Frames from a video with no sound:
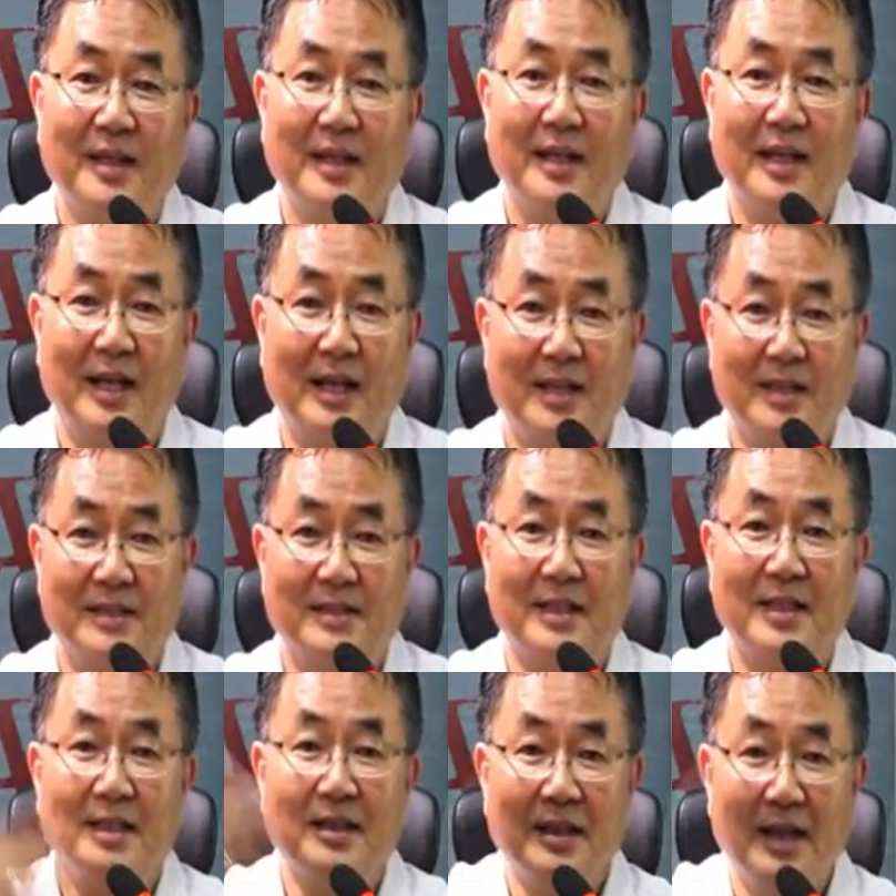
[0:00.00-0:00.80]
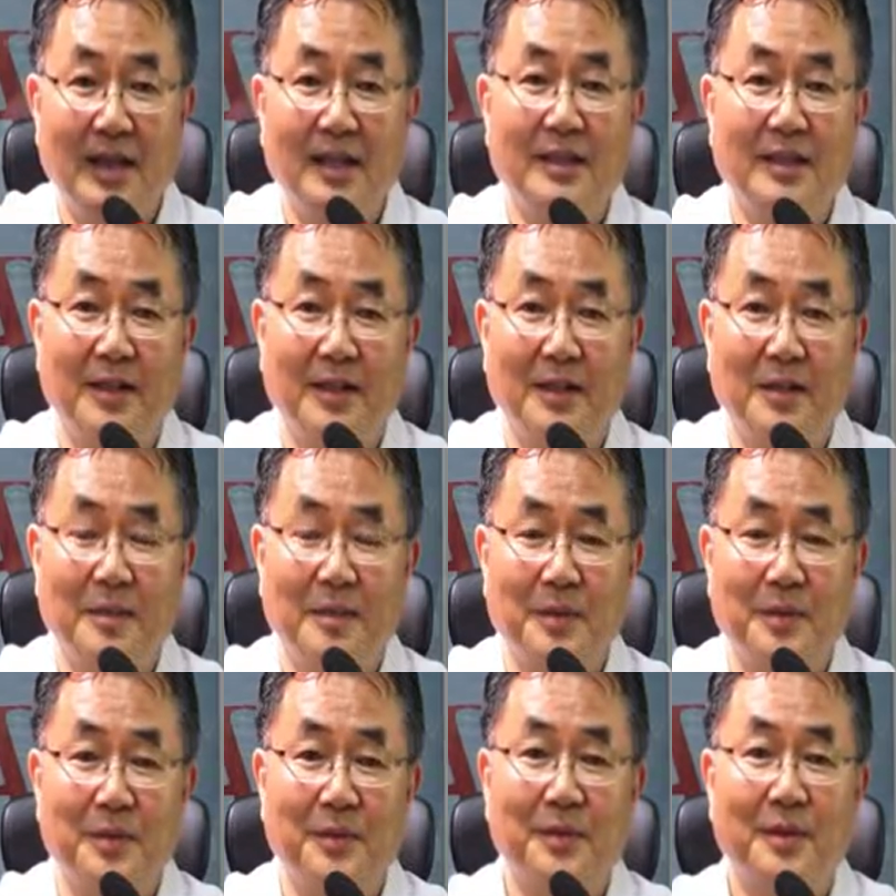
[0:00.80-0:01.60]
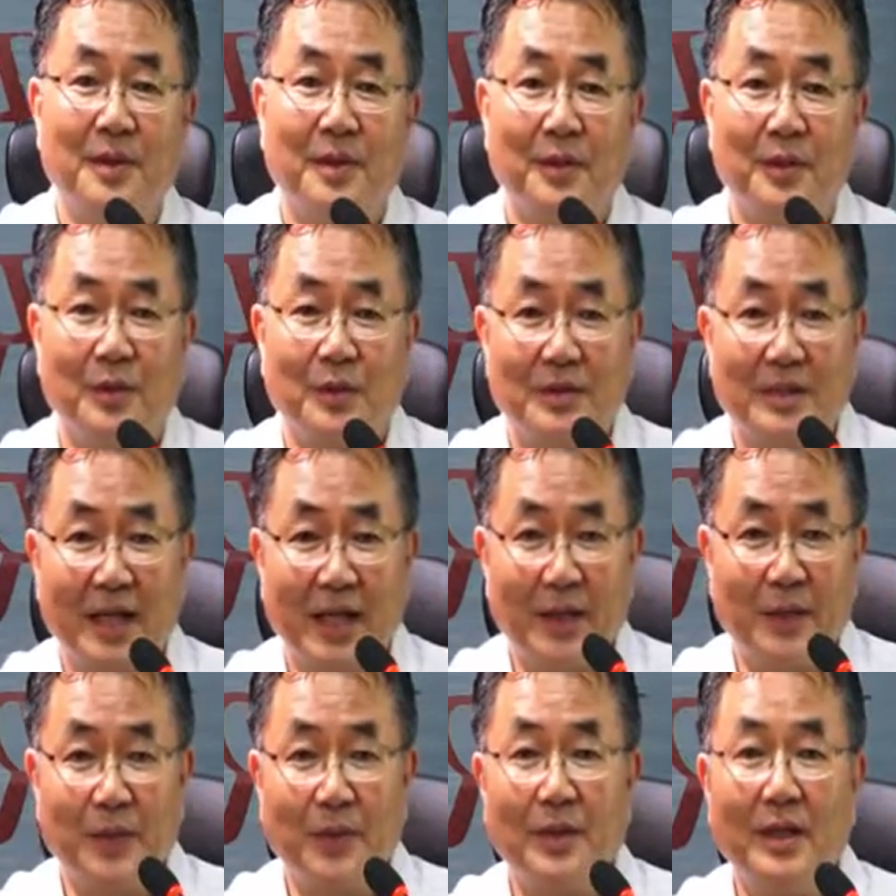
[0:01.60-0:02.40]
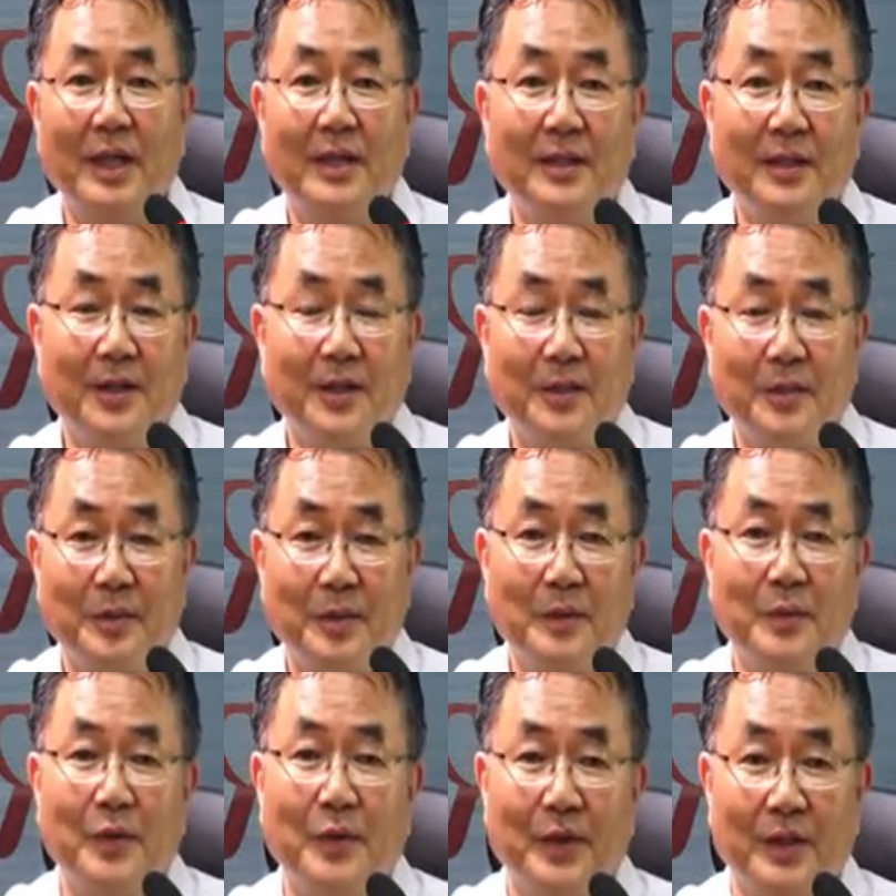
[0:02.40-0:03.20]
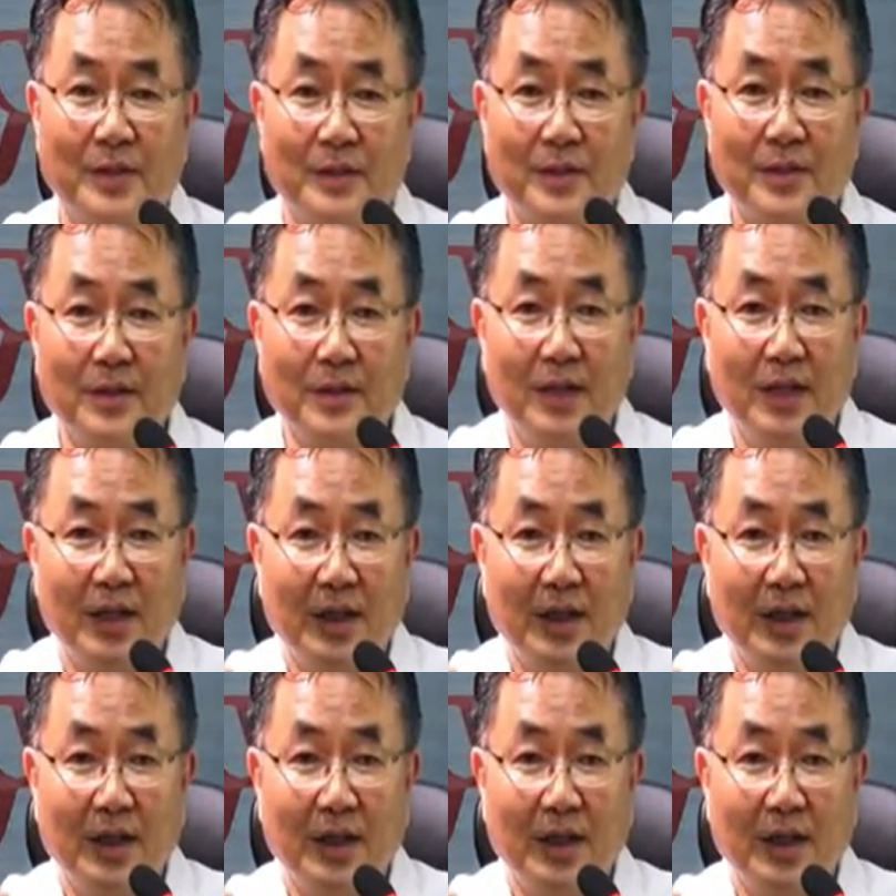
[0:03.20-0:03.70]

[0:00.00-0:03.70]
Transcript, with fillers: 강사를 한 테레비로 또 자료를 한 테레비로 보여서